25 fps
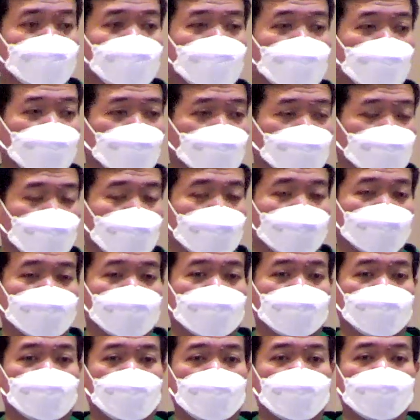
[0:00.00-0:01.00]
berutang
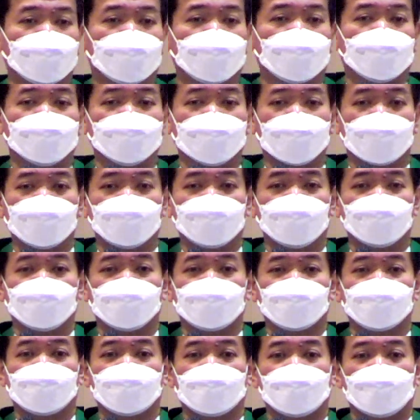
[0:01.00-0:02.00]
kepada
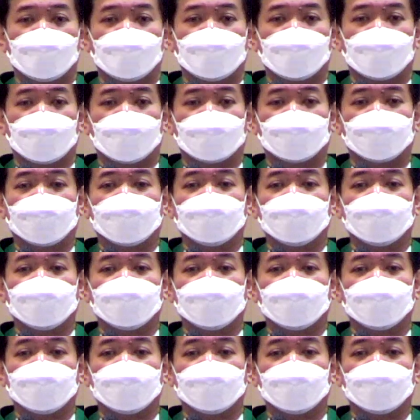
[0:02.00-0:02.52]
Yesus karena